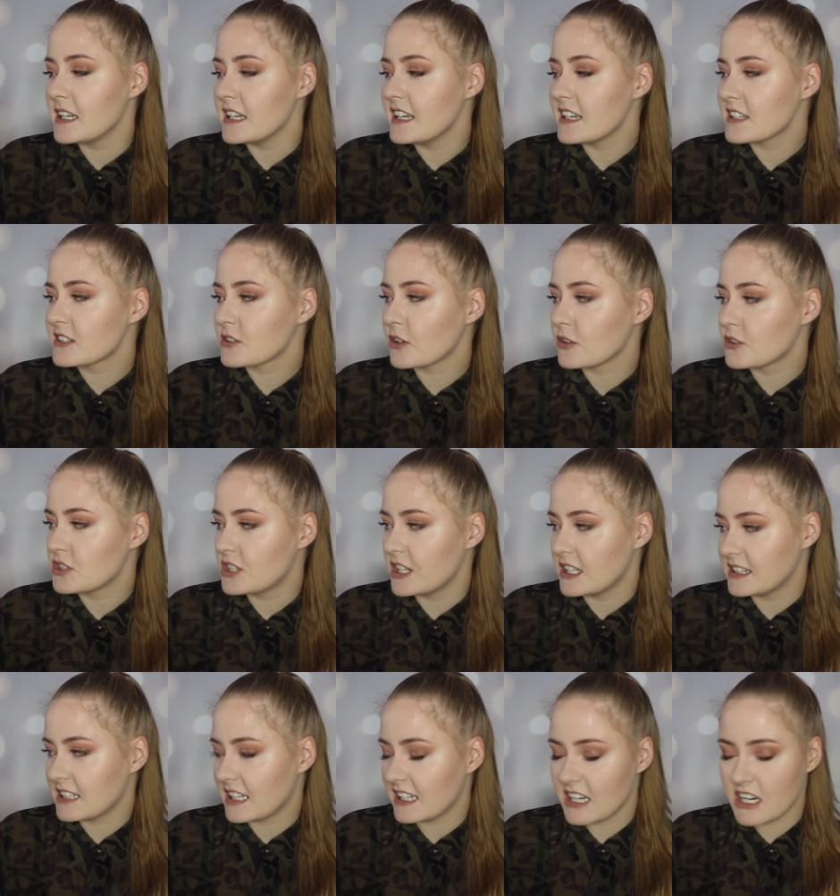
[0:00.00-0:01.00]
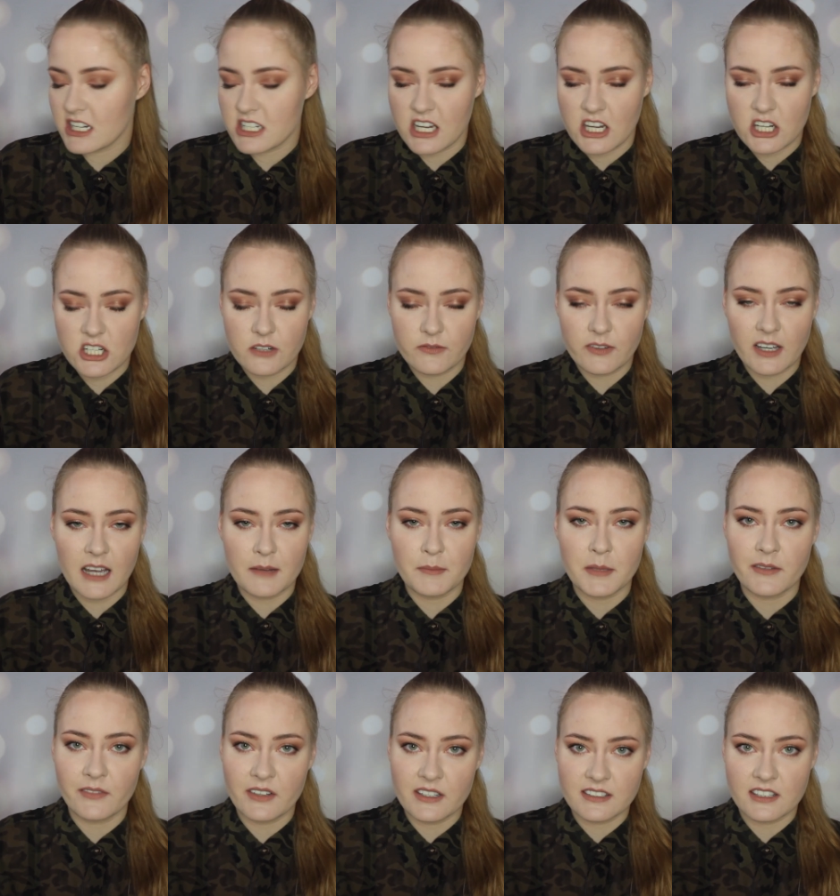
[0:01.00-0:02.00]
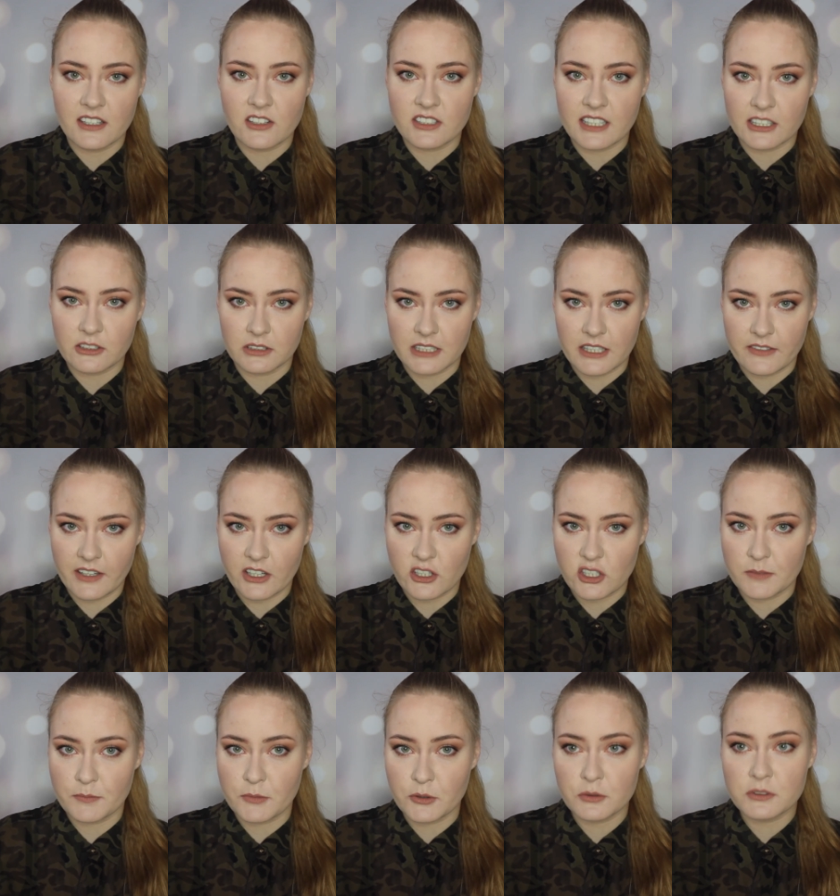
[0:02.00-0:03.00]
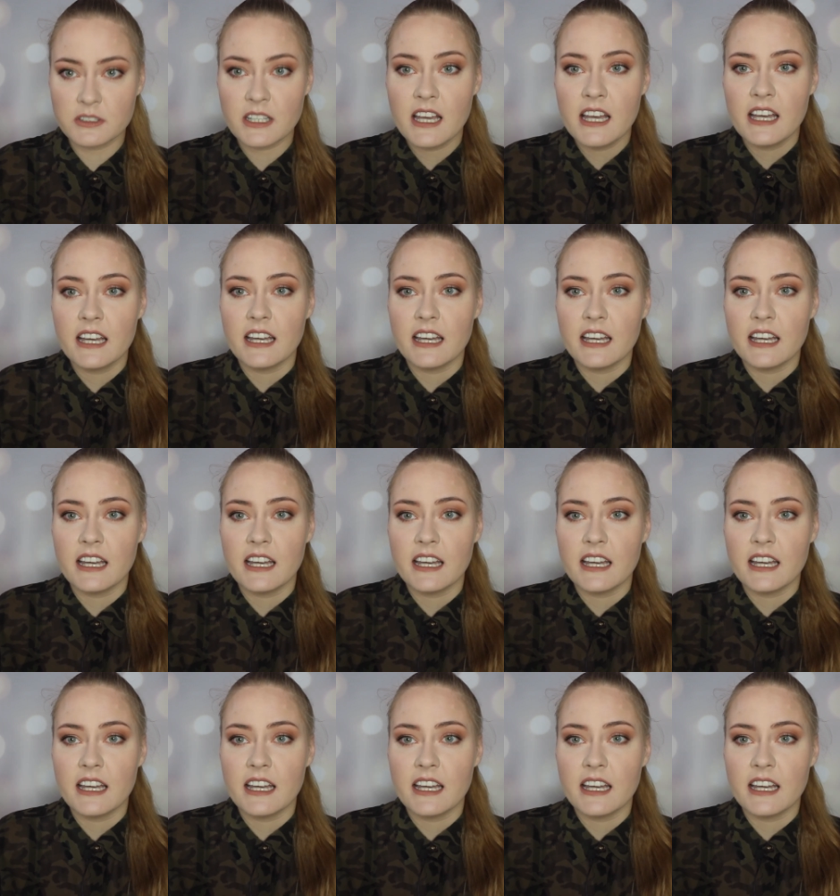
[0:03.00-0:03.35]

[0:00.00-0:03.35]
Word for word: I y, jest to odcień najjaśniejszy w gamie, więc też za to największy plus.